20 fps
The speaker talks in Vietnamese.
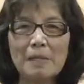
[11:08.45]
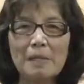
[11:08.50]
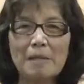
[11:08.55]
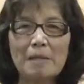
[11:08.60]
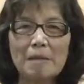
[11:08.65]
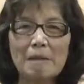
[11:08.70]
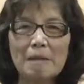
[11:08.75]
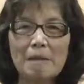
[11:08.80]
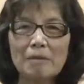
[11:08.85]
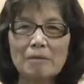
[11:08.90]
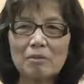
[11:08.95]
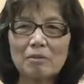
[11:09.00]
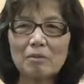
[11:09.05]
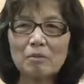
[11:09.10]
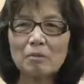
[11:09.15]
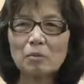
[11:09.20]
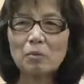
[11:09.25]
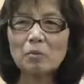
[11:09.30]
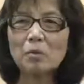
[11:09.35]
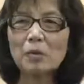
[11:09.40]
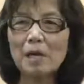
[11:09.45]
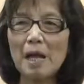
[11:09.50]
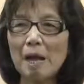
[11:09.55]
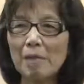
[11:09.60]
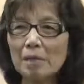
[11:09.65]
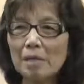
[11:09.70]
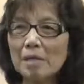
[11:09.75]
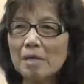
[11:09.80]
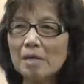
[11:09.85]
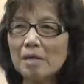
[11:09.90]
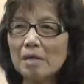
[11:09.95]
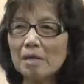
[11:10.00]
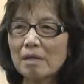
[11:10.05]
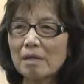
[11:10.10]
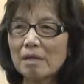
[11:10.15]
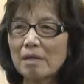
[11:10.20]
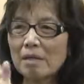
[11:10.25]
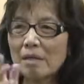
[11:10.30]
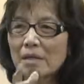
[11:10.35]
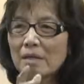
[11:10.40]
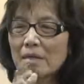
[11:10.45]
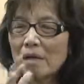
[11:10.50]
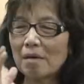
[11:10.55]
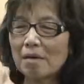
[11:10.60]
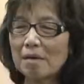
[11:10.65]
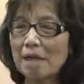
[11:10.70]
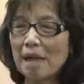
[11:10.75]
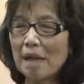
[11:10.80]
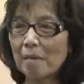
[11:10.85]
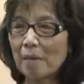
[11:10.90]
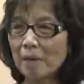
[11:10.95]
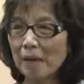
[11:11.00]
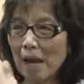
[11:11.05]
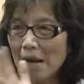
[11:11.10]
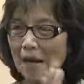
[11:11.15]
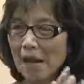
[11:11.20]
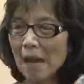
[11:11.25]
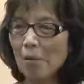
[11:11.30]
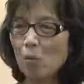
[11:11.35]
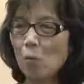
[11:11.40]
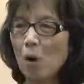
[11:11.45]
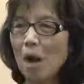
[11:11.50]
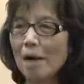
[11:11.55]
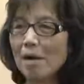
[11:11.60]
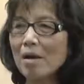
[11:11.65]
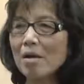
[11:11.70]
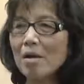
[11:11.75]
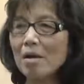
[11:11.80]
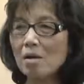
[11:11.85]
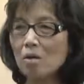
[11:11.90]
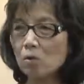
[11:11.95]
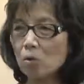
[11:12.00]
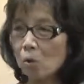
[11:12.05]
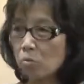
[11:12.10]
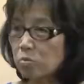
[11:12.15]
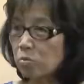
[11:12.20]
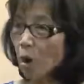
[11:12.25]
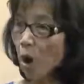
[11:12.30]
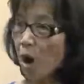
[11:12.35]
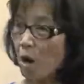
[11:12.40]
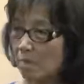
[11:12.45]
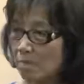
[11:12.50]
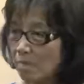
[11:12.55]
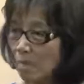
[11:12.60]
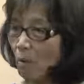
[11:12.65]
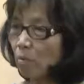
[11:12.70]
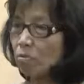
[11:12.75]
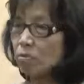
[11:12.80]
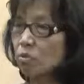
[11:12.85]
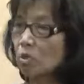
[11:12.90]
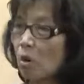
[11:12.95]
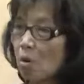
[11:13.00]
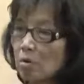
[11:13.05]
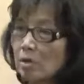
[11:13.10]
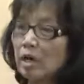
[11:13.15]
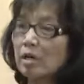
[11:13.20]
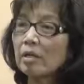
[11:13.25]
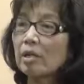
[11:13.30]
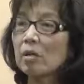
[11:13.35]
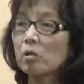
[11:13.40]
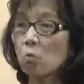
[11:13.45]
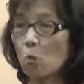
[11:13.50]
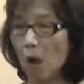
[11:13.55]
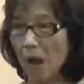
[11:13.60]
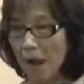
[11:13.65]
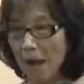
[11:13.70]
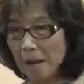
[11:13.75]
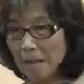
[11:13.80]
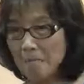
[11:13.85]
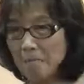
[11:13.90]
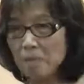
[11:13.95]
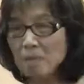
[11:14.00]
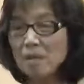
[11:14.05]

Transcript: à, chúng tôi làm những cái cái cái thời gian mà đã làm qua đó cũng có một số các kết quả